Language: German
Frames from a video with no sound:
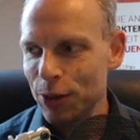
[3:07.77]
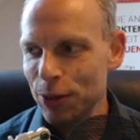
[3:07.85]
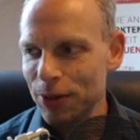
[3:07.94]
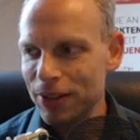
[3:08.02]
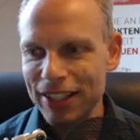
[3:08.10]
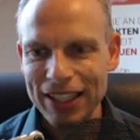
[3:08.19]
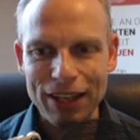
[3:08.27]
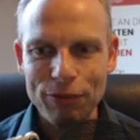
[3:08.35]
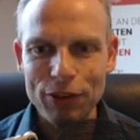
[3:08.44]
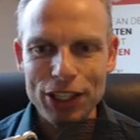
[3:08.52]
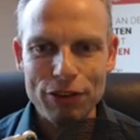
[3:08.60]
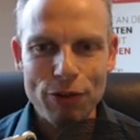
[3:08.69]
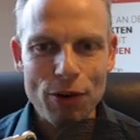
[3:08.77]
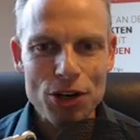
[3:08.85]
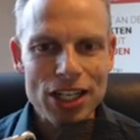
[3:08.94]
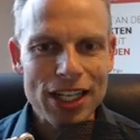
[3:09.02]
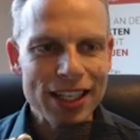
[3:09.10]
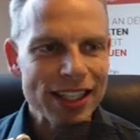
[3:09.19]
Gut, dann würde ich
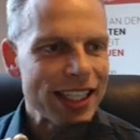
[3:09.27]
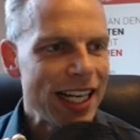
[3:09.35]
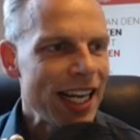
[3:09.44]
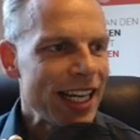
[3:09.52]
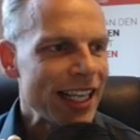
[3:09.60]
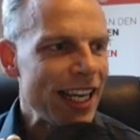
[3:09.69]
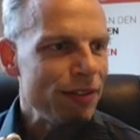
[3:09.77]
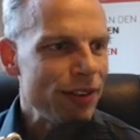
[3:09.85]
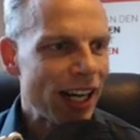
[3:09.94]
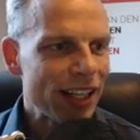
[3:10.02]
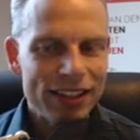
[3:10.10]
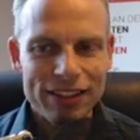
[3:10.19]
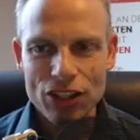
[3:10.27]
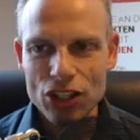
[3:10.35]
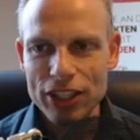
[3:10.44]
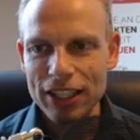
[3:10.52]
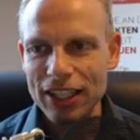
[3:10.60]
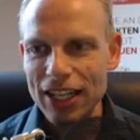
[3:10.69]
vorschlagen, gehen wir an dieser
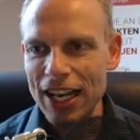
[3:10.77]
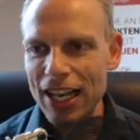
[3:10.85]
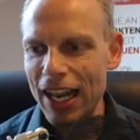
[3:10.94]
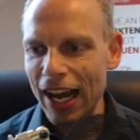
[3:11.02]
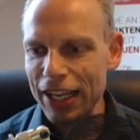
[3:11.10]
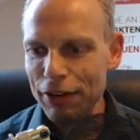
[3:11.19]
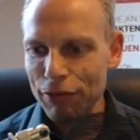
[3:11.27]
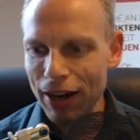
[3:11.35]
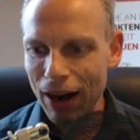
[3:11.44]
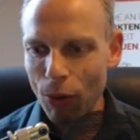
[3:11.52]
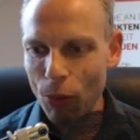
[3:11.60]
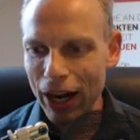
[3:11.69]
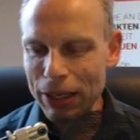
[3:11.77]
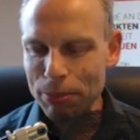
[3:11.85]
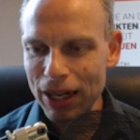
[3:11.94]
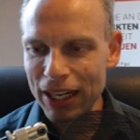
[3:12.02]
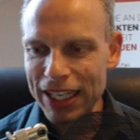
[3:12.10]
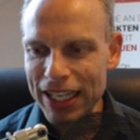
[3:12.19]
Stelle live auch
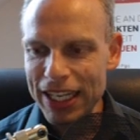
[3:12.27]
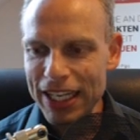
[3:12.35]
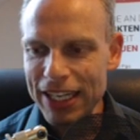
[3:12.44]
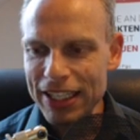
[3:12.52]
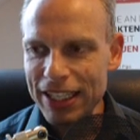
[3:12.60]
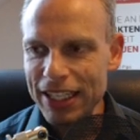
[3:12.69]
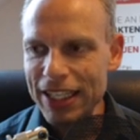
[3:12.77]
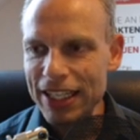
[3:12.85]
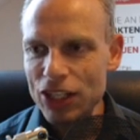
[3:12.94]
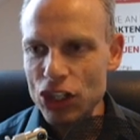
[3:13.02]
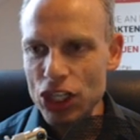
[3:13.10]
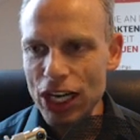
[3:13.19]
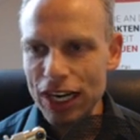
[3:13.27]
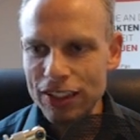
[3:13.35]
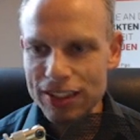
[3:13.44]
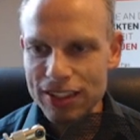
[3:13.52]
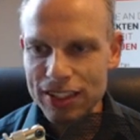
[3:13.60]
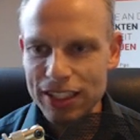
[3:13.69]
einmal in die
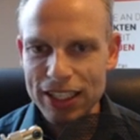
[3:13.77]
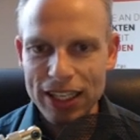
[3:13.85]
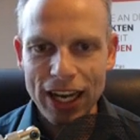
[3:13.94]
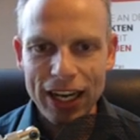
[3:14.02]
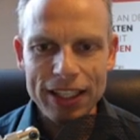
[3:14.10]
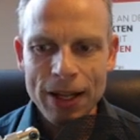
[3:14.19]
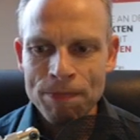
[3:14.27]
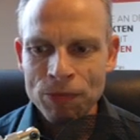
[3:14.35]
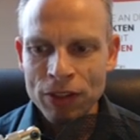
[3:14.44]
Charts hinein.